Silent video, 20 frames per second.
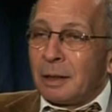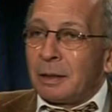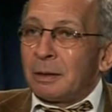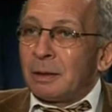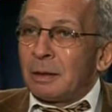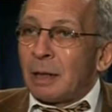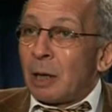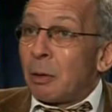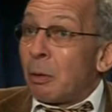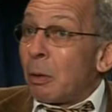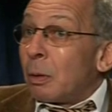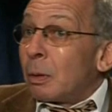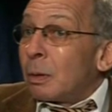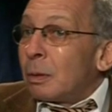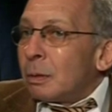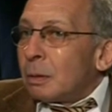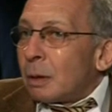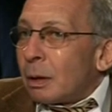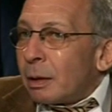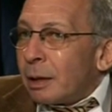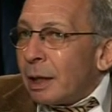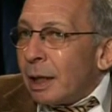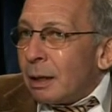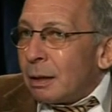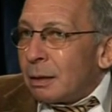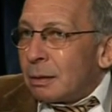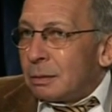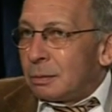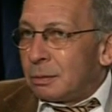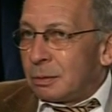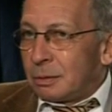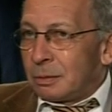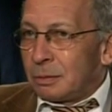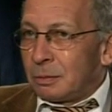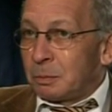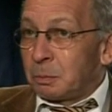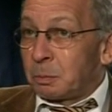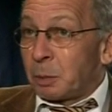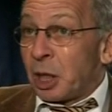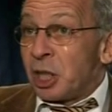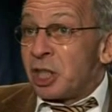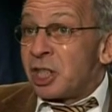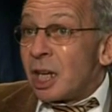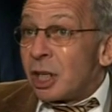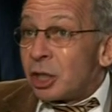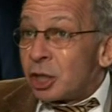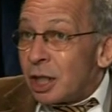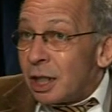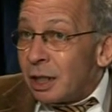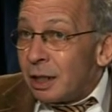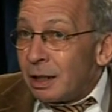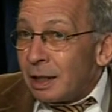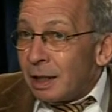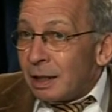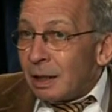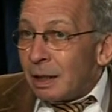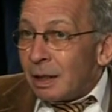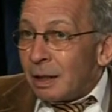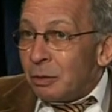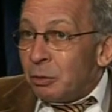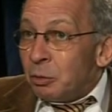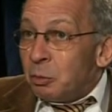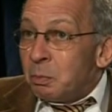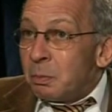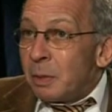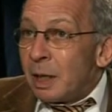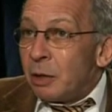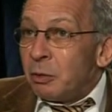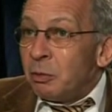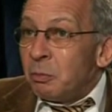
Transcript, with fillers: alors que rien ne, présageait une,